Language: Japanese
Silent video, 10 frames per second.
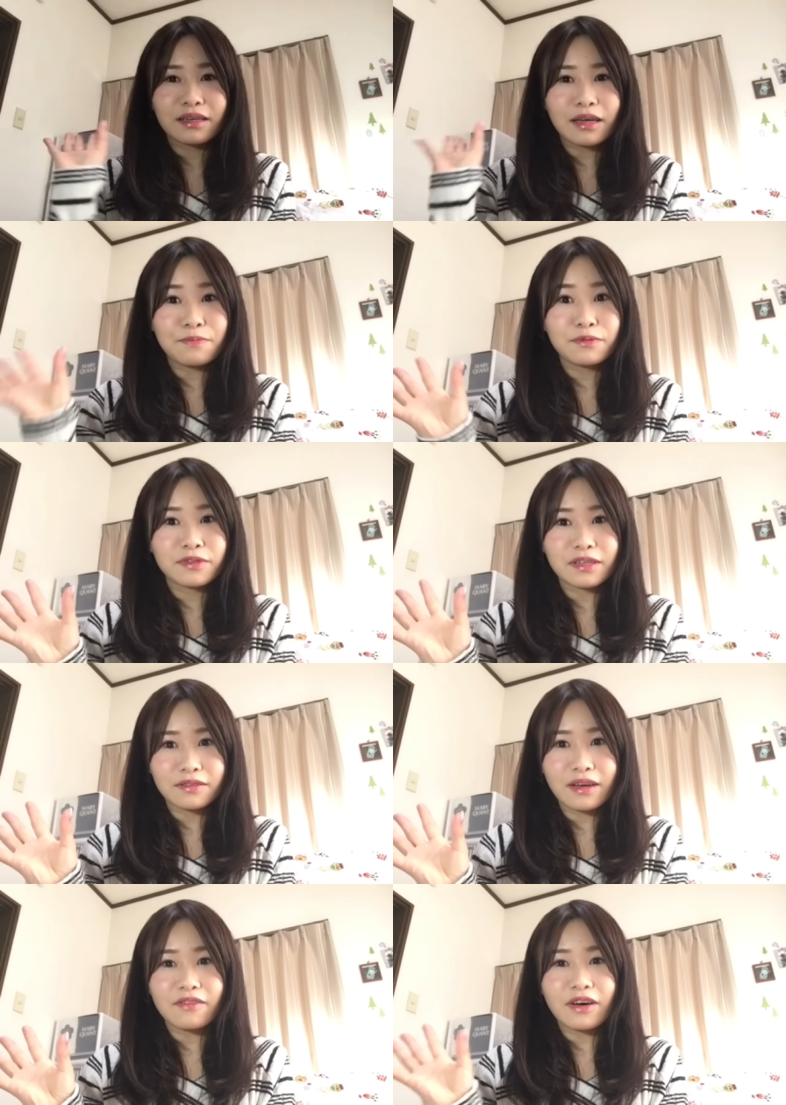カップルさん
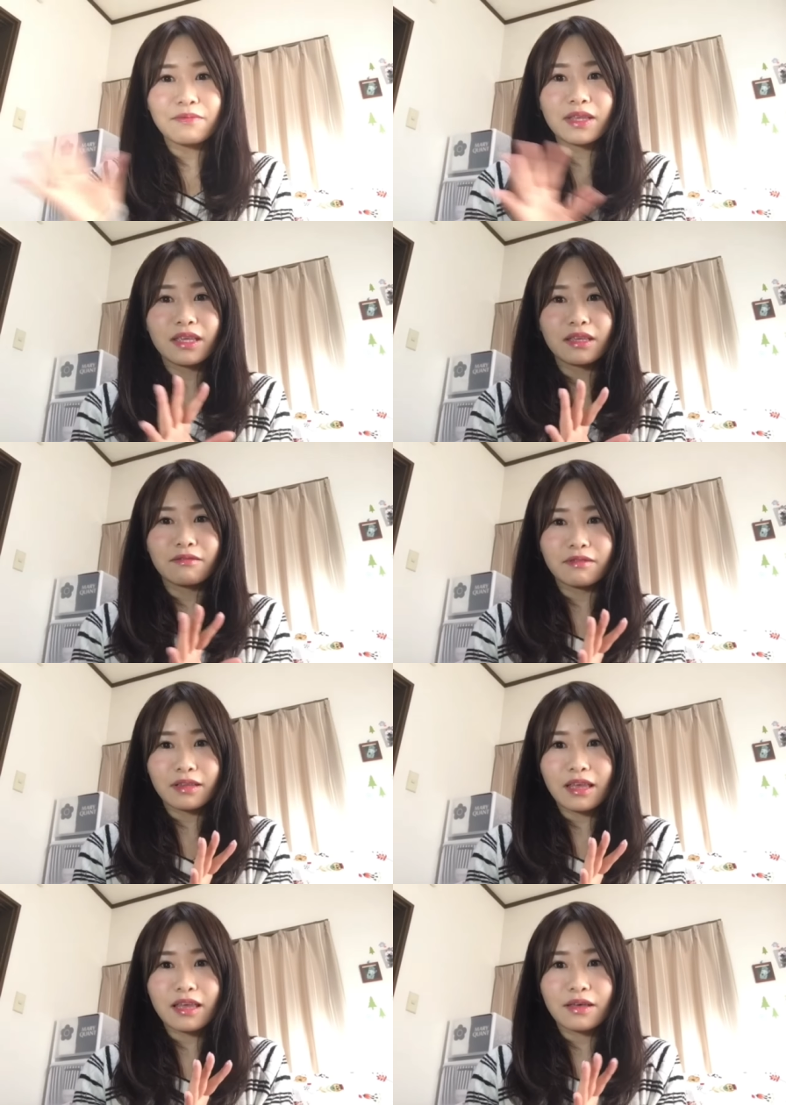とかファミリーとか
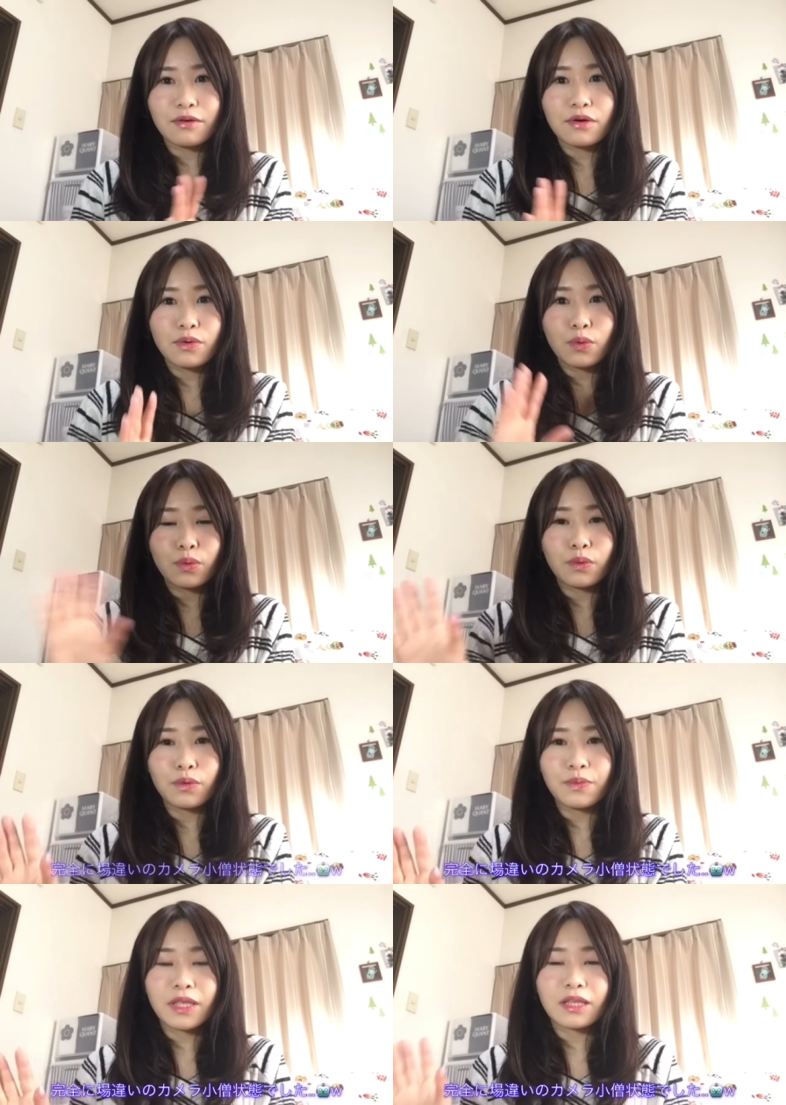で、
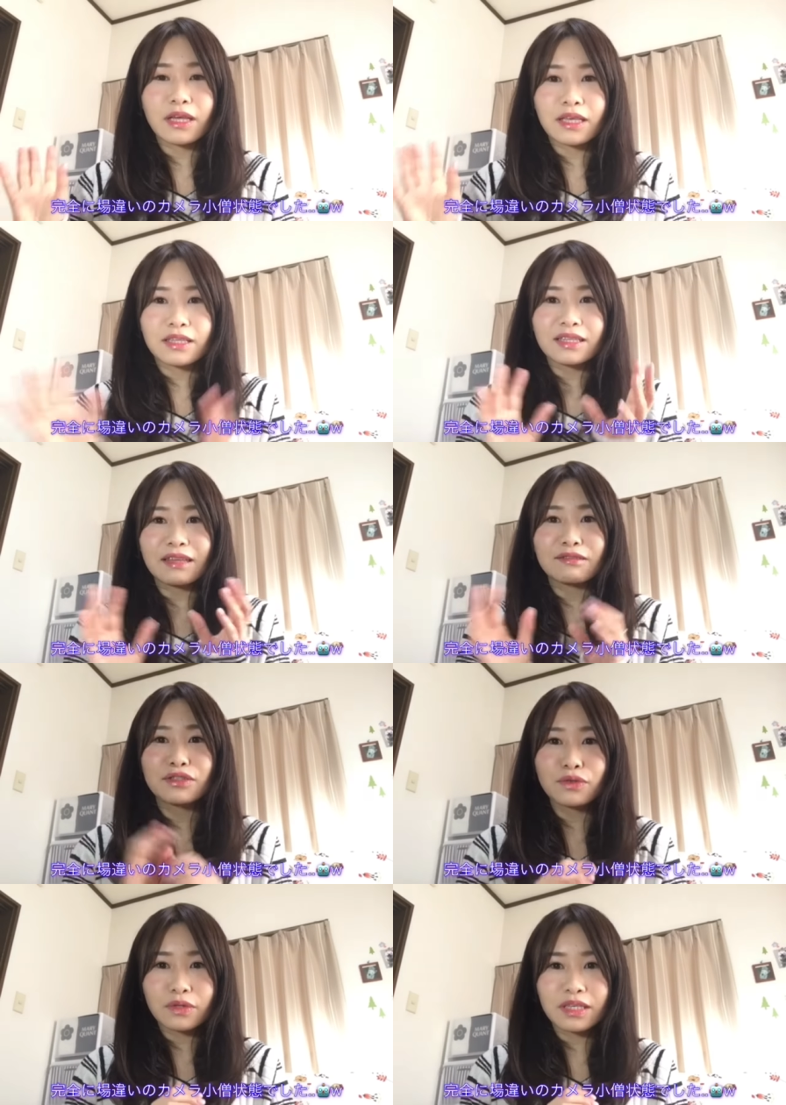こう、みんな楽し
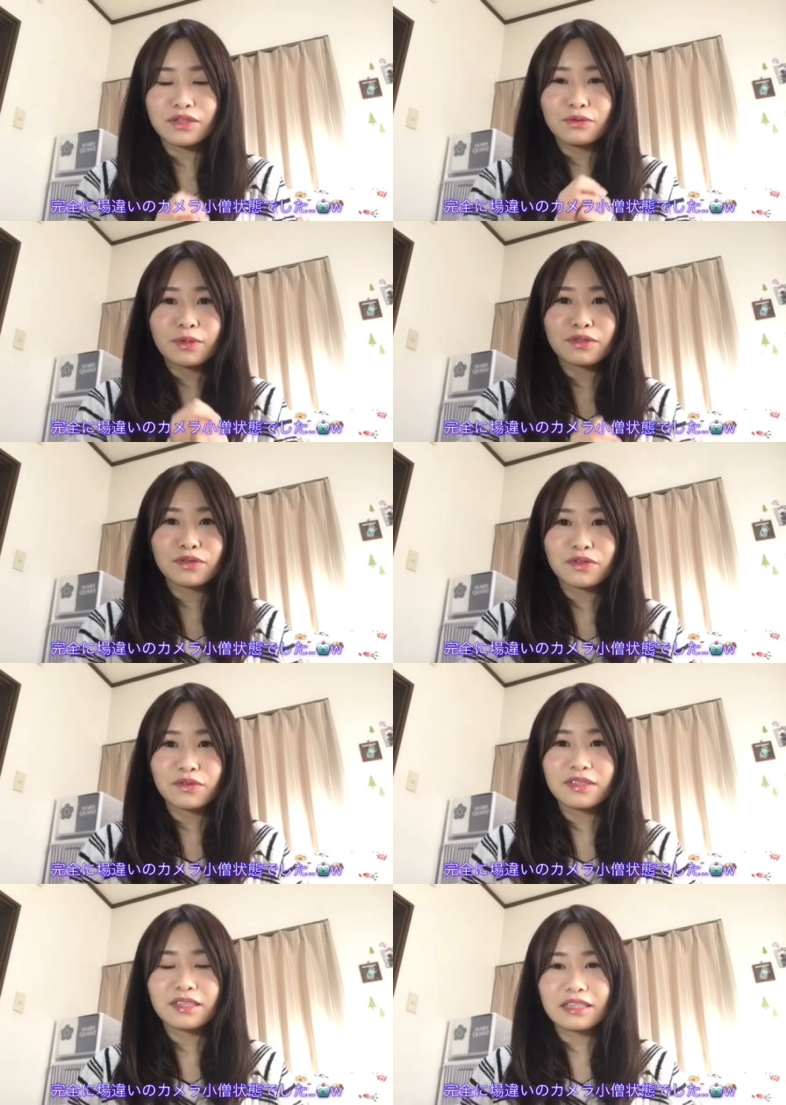そうに週末を過
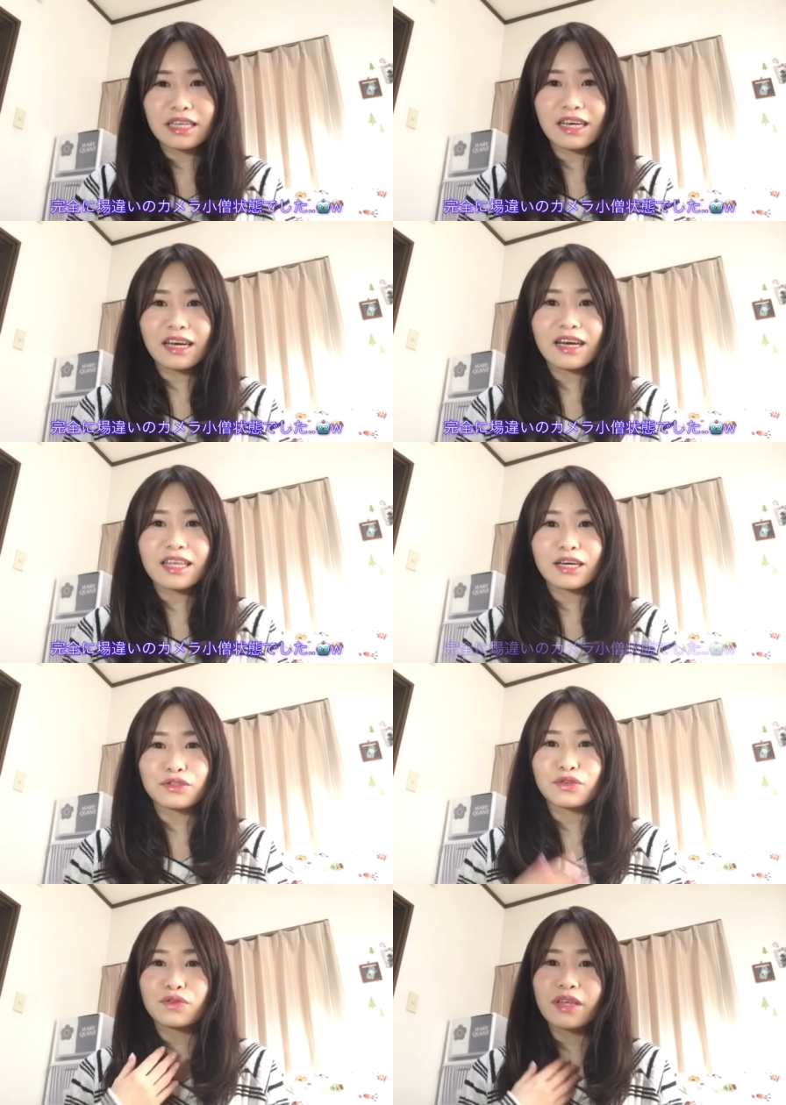ごしてる中、なんか
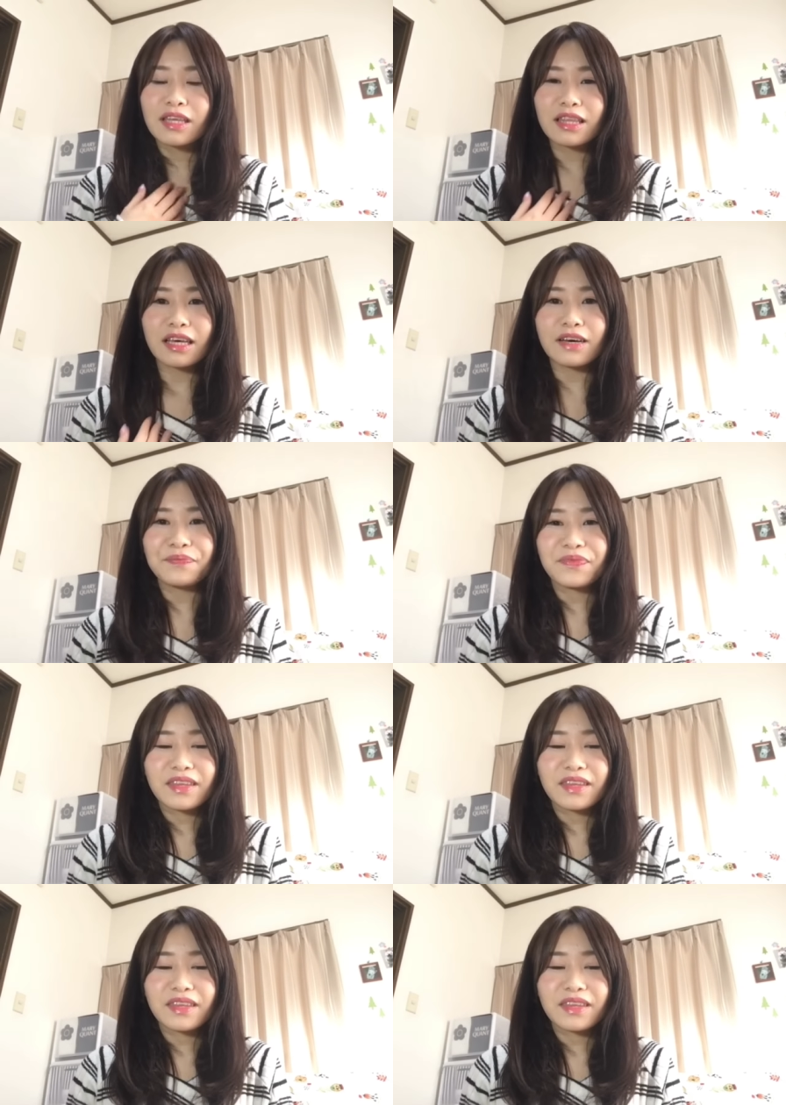ちょっと変な、